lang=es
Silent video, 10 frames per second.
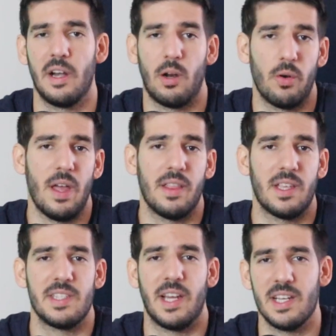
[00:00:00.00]
Recordad
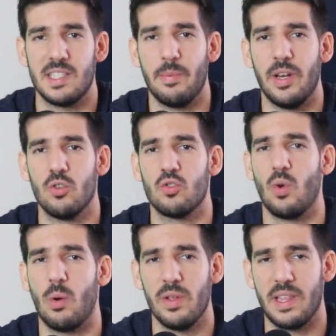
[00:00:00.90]
que si queréis abriros
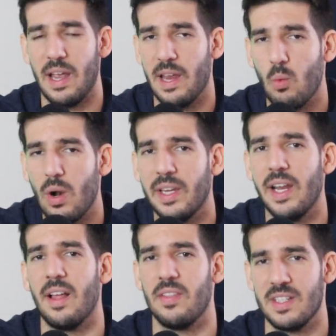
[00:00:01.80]
una cuenta en cualquiera